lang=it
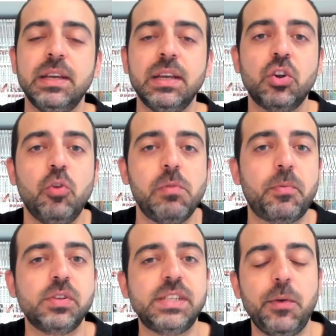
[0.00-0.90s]
come
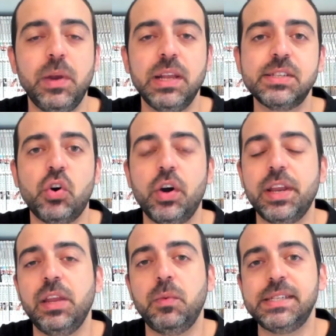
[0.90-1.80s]
prosegue la
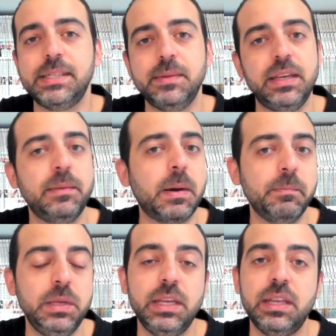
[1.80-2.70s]
storia di questi
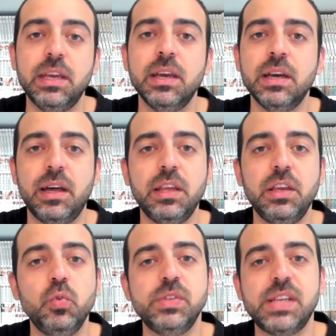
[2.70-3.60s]
bambini
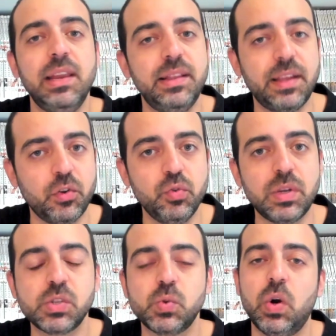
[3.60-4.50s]
rinchiusi all'interno di
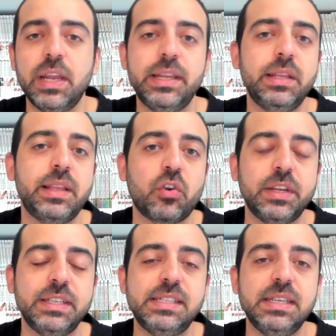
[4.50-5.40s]
una scuola e dei
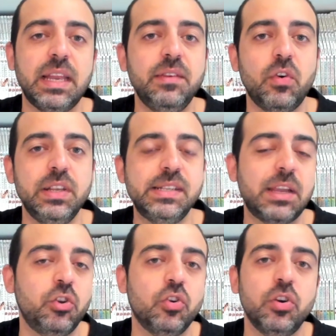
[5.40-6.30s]
terroristi che li, li
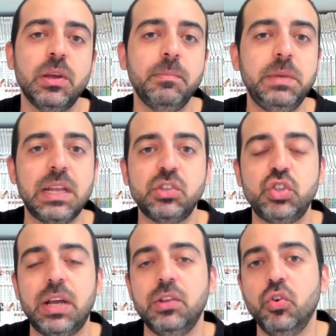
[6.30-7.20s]
stanno
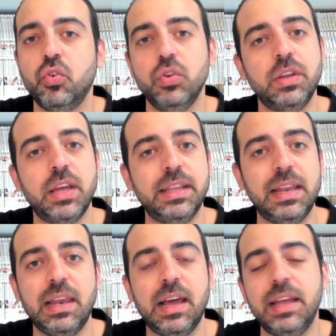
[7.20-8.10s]
minacciando con
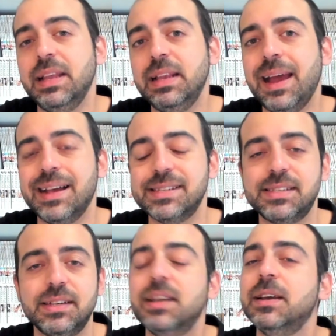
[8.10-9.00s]
del, del
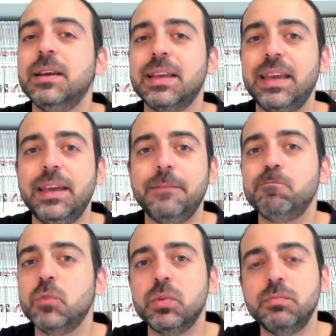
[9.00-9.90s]
gas che
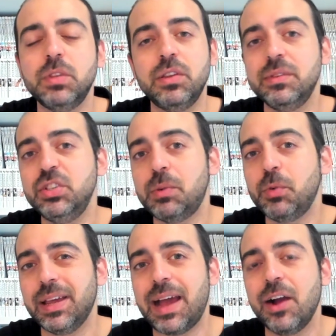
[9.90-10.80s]
non, diciamo
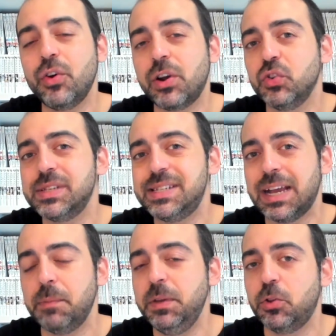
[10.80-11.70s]
che ancora non si è
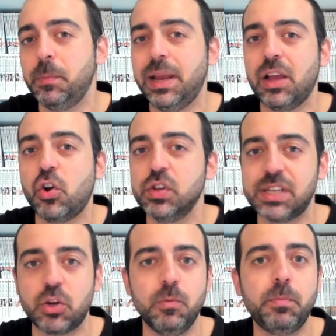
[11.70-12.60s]
capito bene
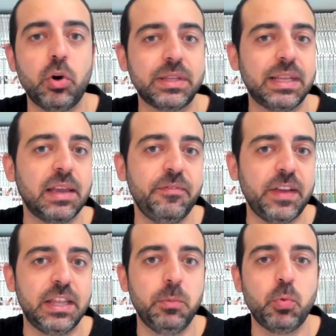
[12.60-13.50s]
cosa comporta e che
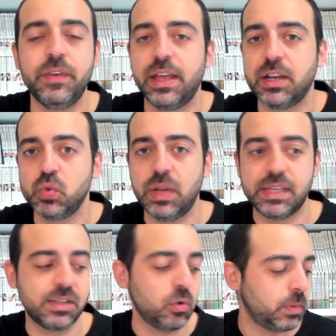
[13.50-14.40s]
effetti può avere
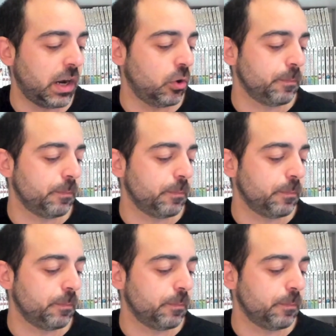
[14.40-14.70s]
sull'essere umano.